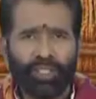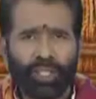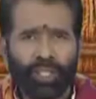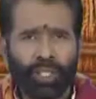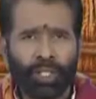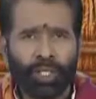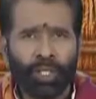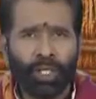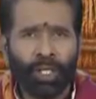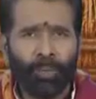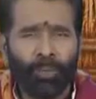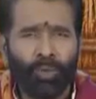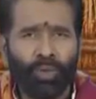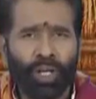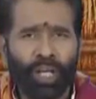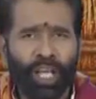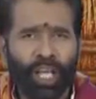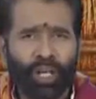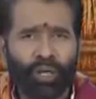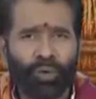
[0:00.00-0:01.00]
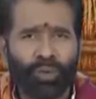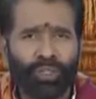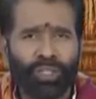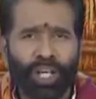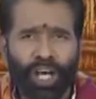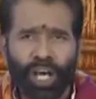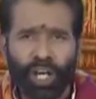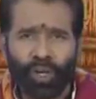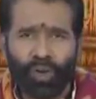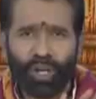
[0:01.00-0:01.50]
అజీర్ణము
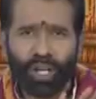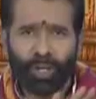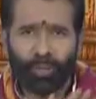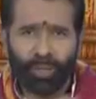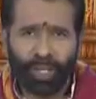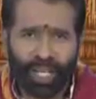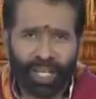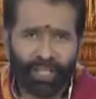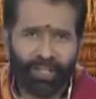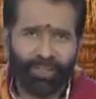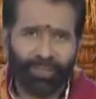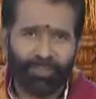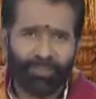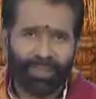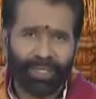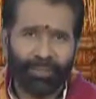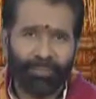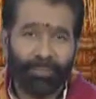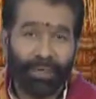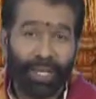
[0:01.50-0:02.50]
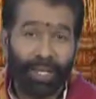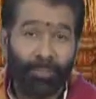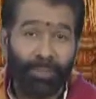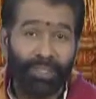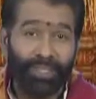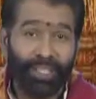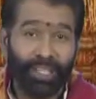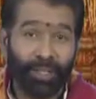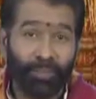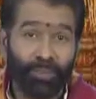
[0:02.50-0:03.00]
లేకుండా రోగము లేదు
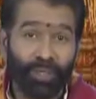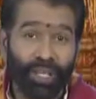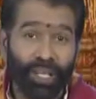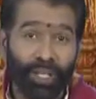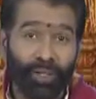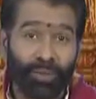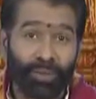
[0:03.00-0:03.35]
మలబద్ధకము